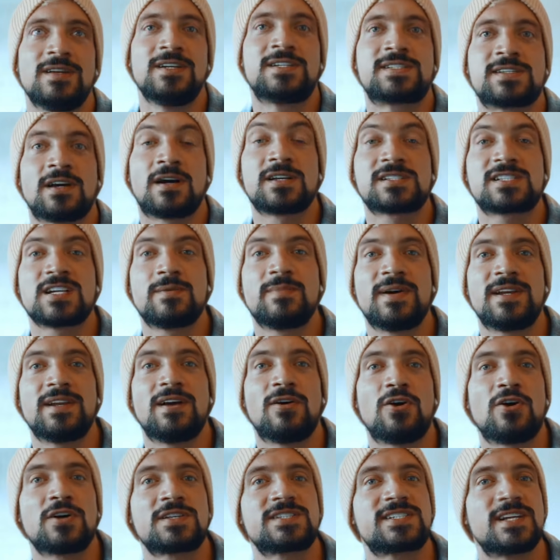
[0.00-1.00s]
Ich saß da bei
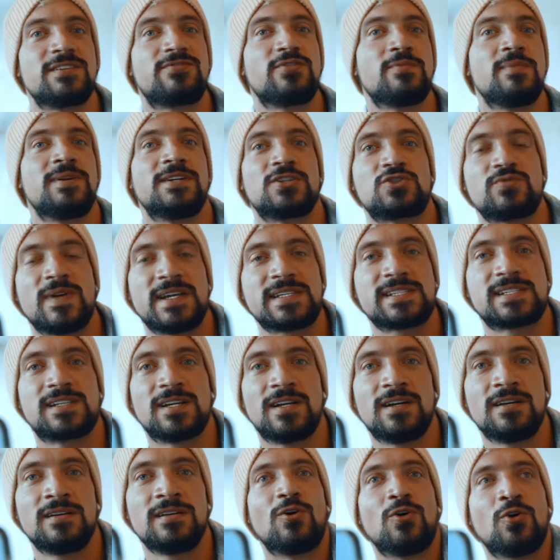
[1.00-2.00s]
der Hochzeit von meiner
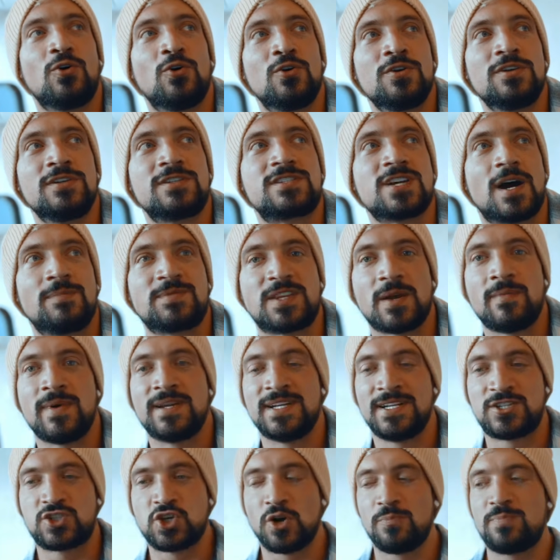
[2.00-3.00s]
Schwester und habe da
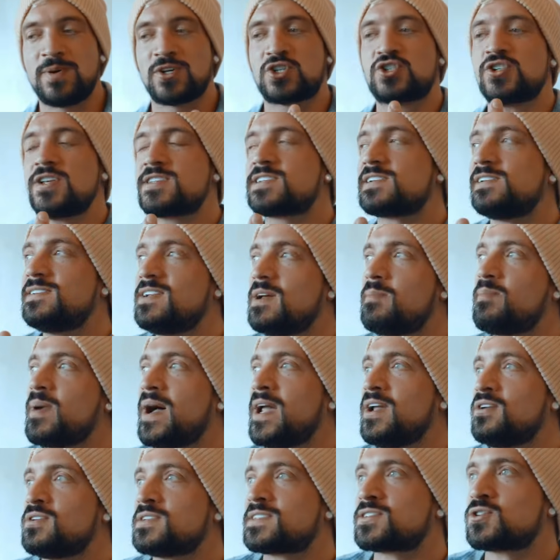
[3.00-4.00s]
meine Tupperschüsseln
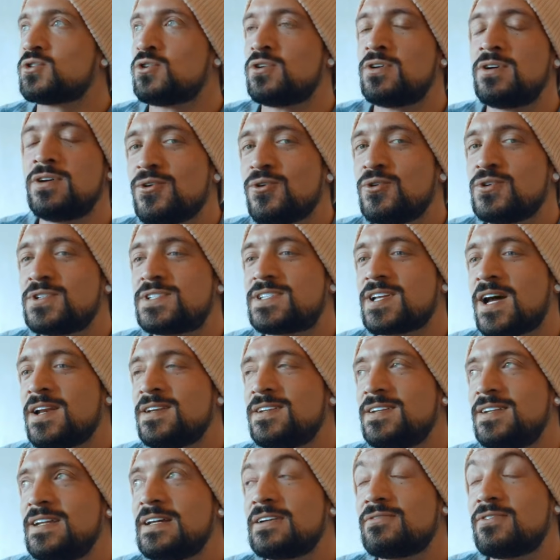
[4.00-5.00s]
dabei und so. Und
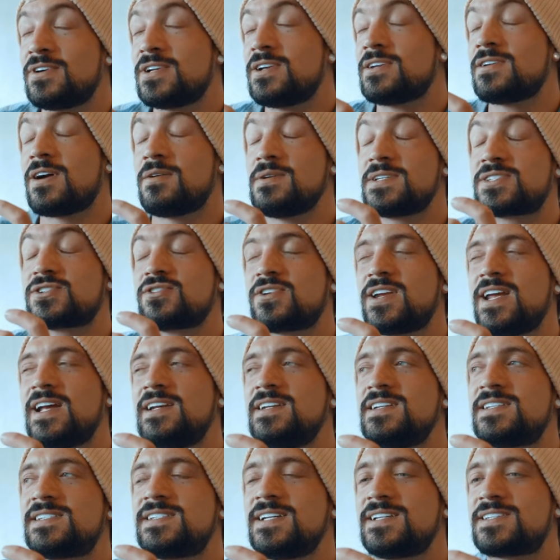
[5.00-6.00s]
dann irgendwann habe ich so
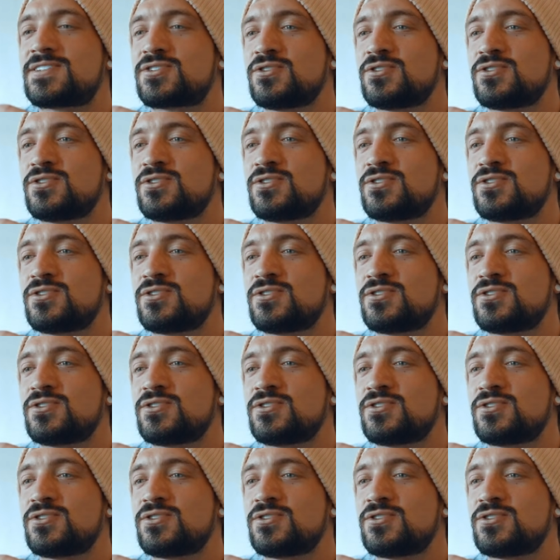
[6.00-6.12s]
realisiert,